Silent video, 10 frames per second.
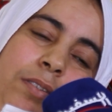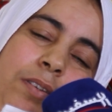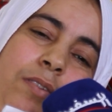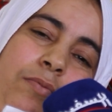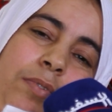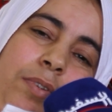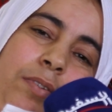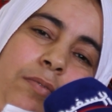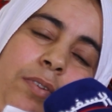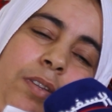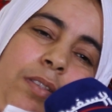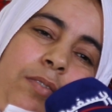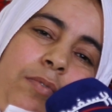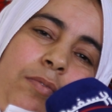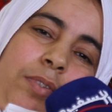تعاوني على
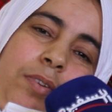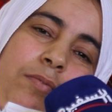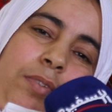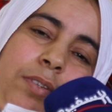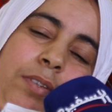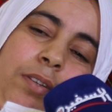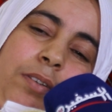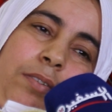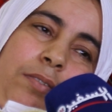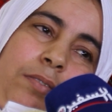الدواء وتعاوني على